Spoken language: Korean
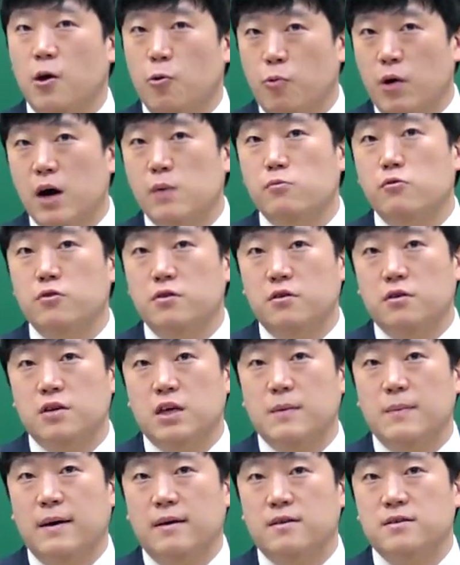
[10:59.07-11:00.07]
화물
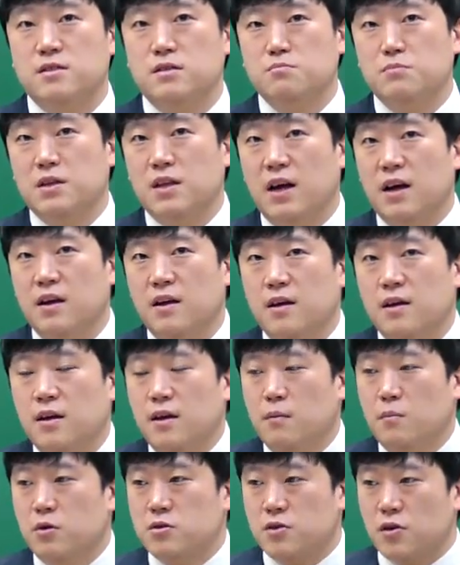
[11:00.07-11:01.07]
이렇게 말을 씁니다.
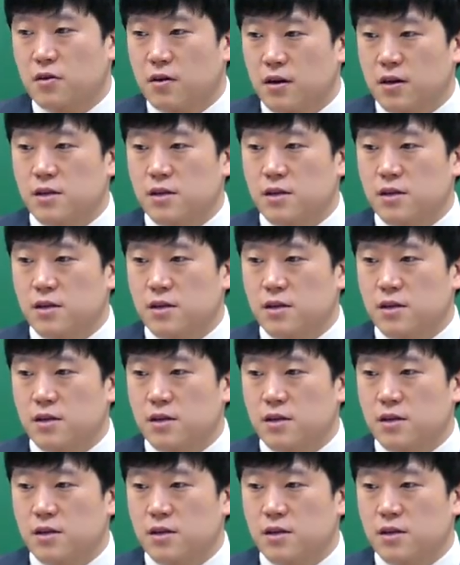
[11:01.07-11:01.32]
어, 저희가